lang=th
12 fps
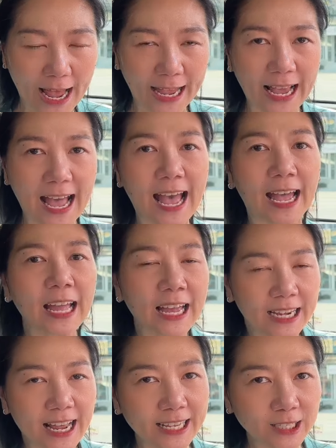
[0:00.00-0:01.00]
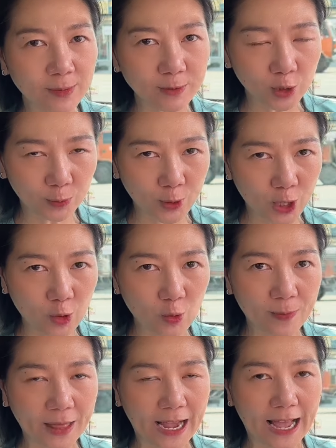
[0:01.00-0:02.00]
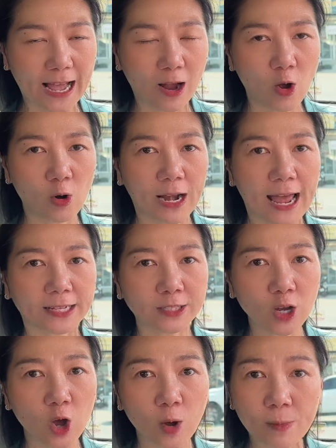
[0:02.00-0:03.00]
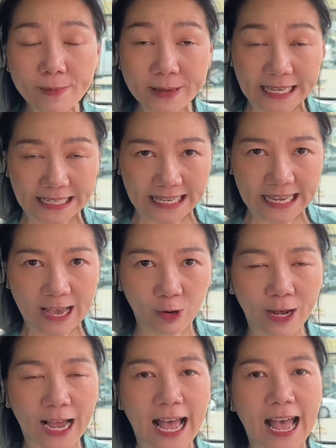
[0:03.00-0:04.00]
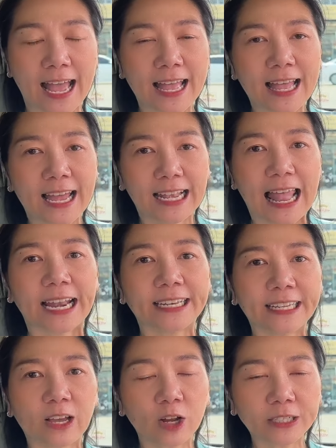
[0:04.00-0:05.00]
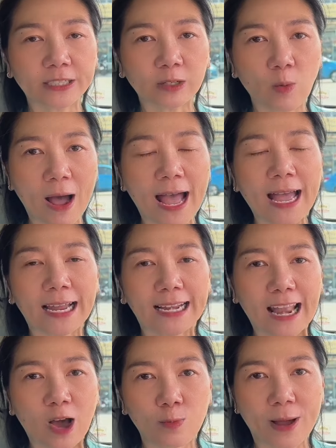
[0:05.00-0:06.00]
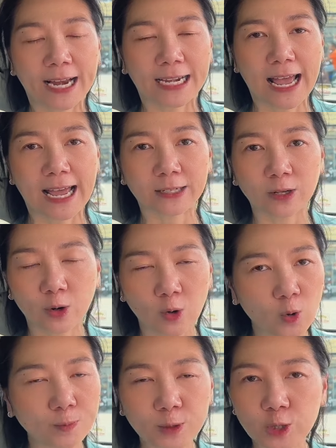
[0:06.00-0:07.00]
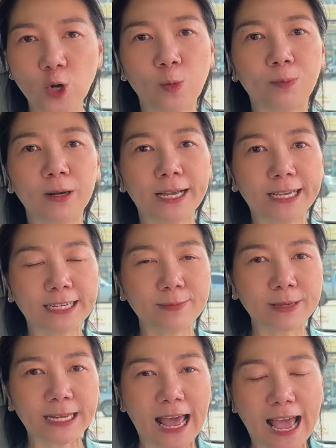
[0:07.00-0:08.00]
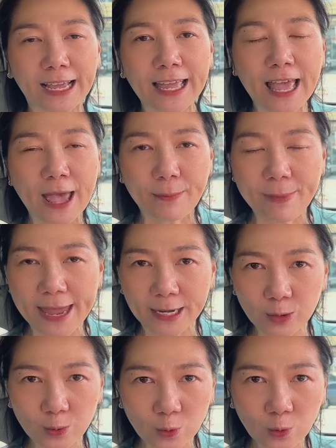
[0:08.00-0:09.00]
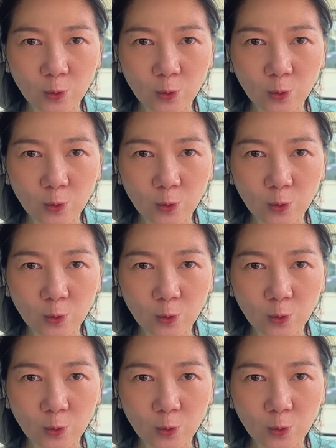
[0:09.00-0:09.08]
ท้ายค่ะ ถ้าให้จำสรุปโดยรวมนะคะ ของร้านชอบะหมี่เกี๊ยวนะคะ ร้านนี้ก็ถือว่าเรามาทานครบจบเลยคือมีทั้งเมนู